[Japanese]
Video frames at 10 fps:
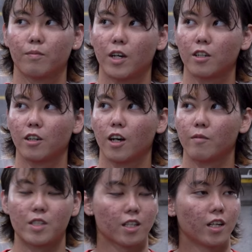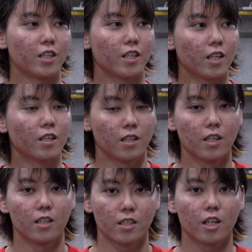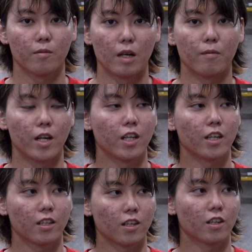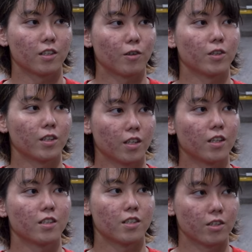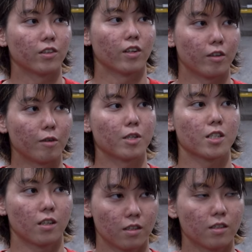バンクが短いんで、しっかり前々で戦ってこいって師匠には言われまし